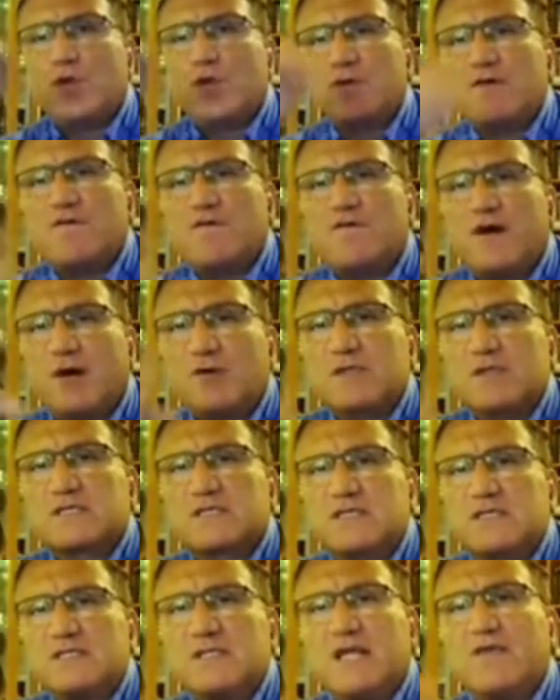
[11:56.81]
e, flora ve
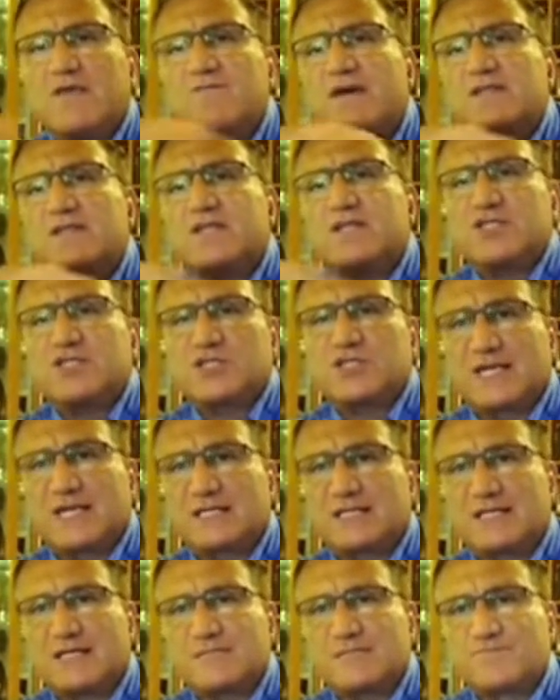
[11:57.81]
faunasının envanterine
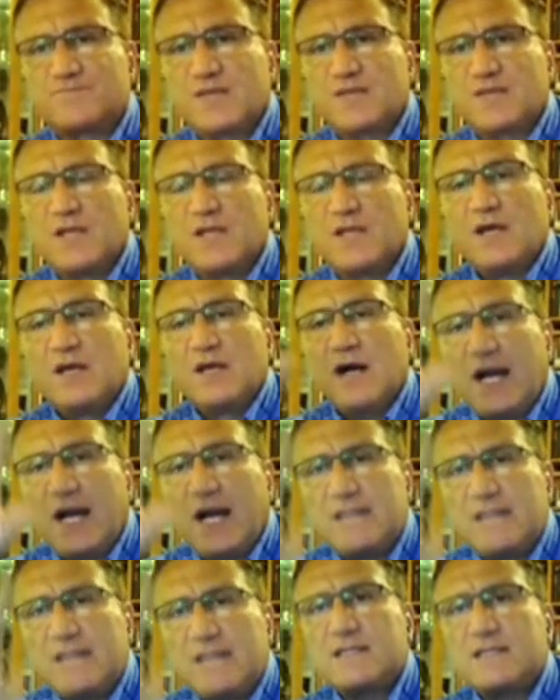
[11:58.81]
çıkarttılar. Evet.
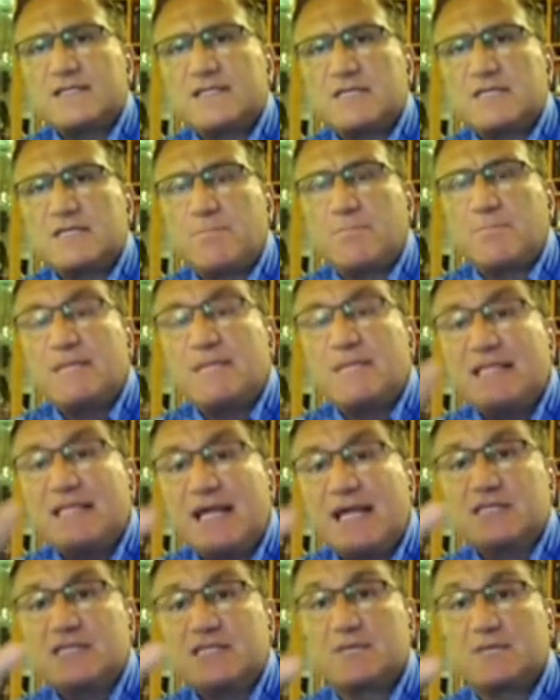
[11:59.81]
Aynen dediğiniz gibi
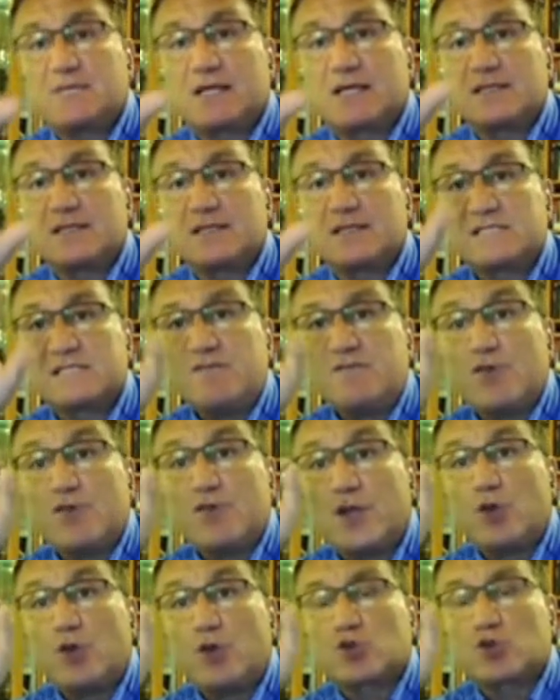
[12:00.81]
binlerce bakın sırf
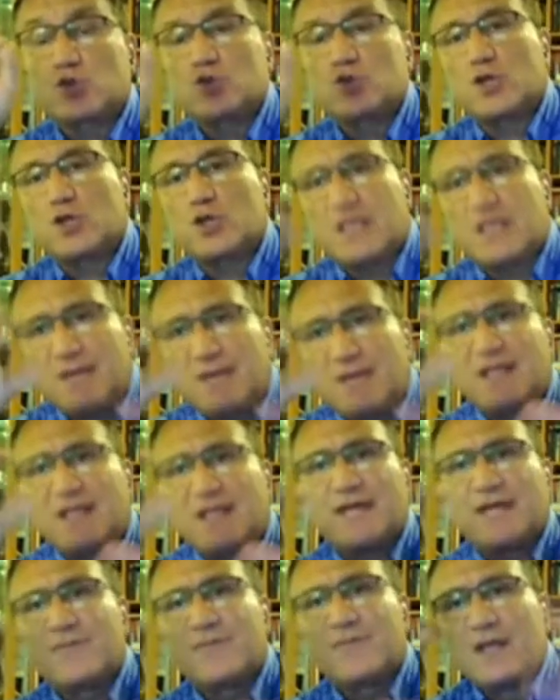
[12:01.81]
yöreye özgün. Çünkü
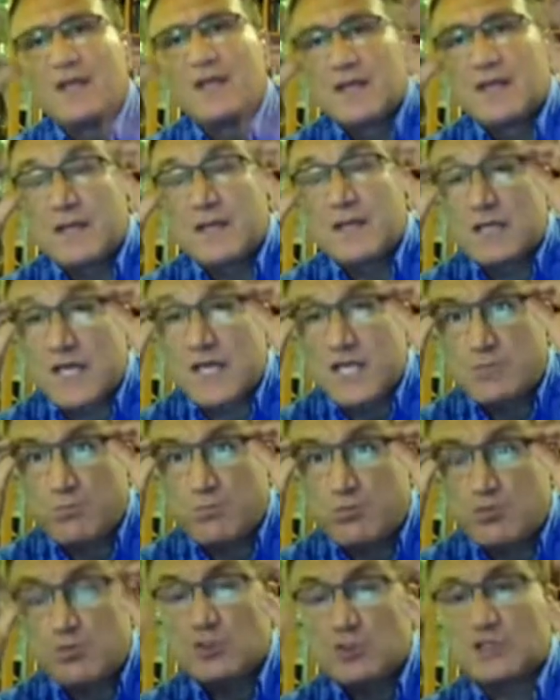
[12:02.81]
Kemaliye e,
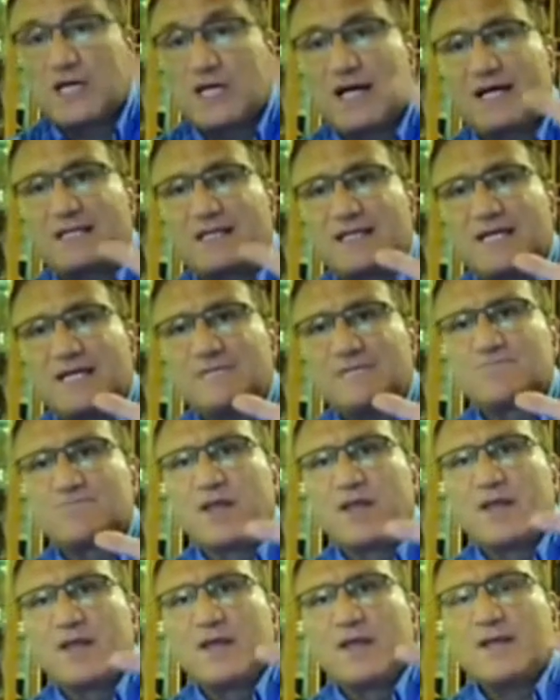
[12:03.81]
geç buzul çağında
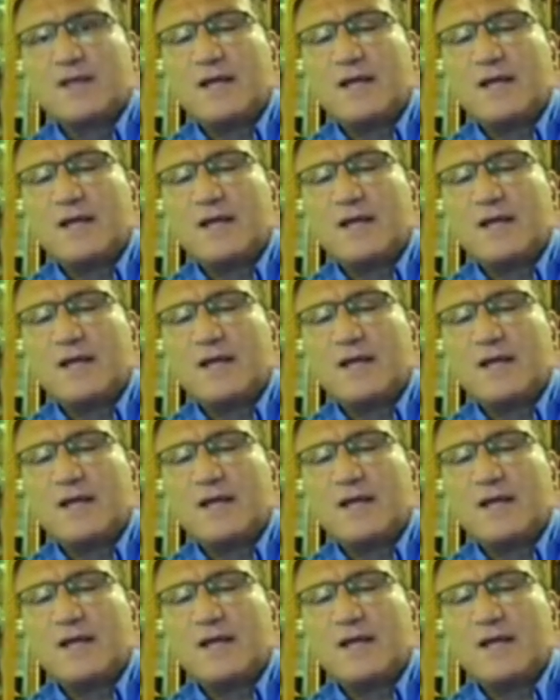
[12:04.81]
